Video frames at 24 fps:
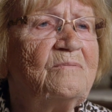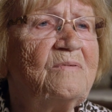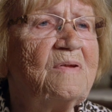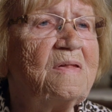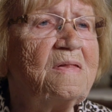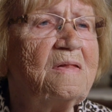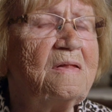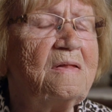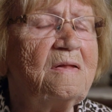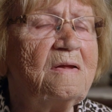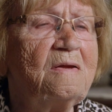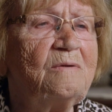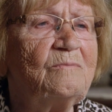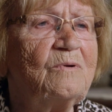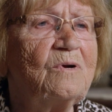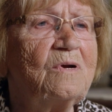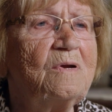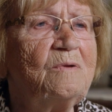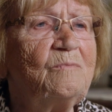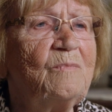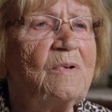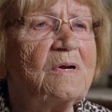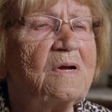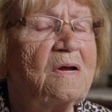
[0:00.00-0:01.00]
Wissen Sie,
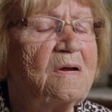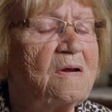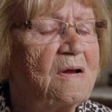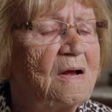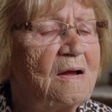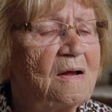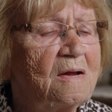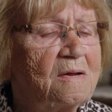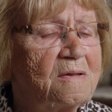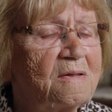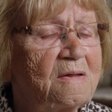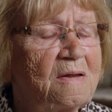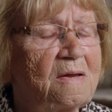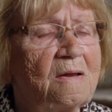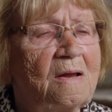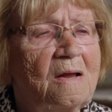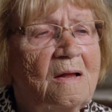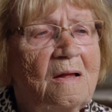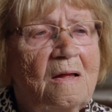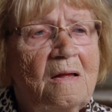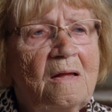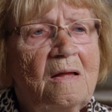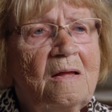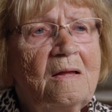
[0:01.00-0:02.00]
wohin wir gegangen sind?
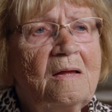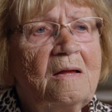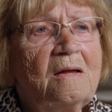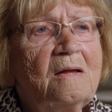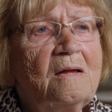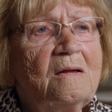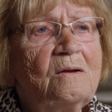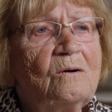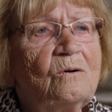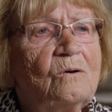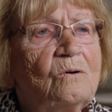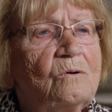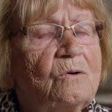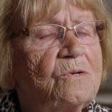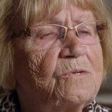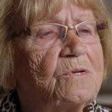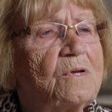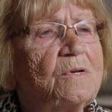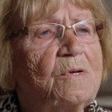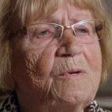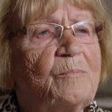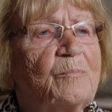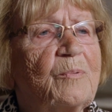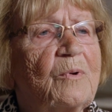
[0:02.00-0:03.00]

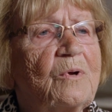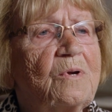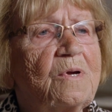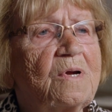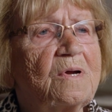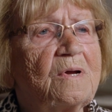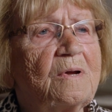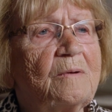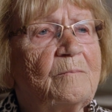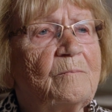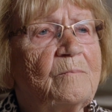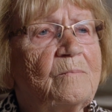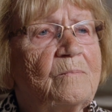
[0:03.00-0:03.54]
Unter eine Brücke.